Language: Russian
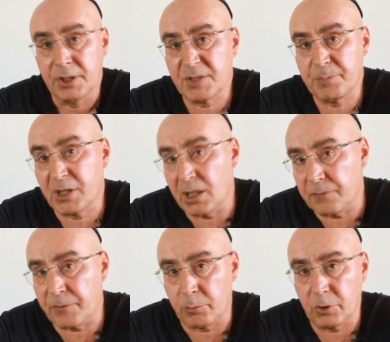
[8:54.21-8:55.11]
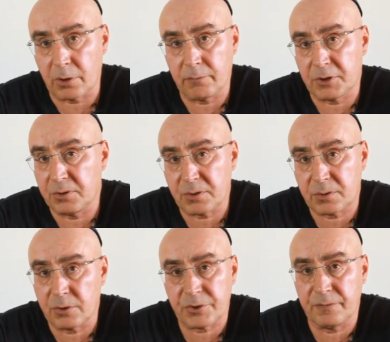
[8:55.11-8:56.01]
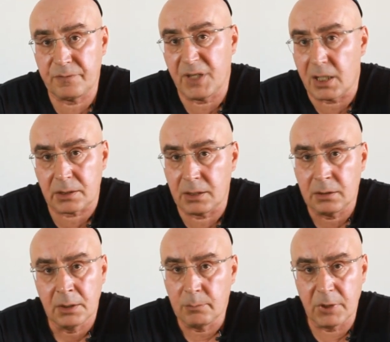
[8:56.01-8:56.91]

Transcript: избегал формулировать ее столь же внятно,